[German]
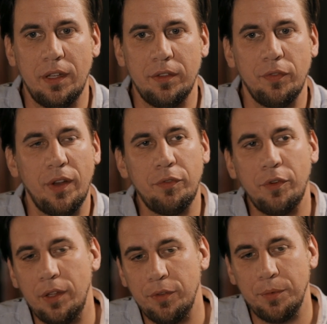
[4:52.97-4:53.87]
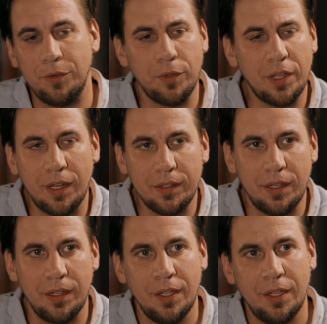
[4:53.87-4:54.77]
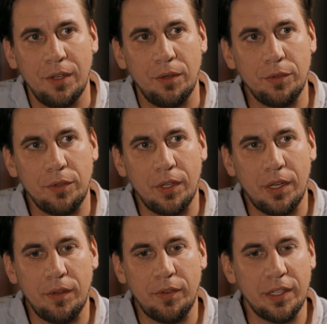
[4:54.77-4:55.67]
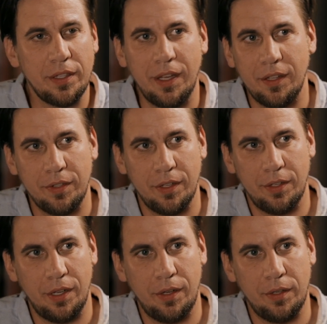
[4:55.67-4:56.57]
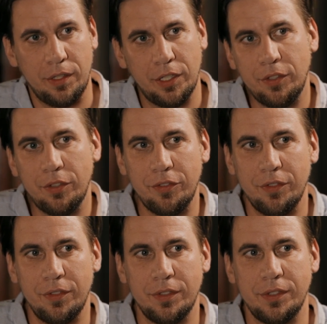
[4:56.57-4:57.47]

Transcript: Also ich war vorher so mit Psychiater und äh, war ich eher äh, kritisch.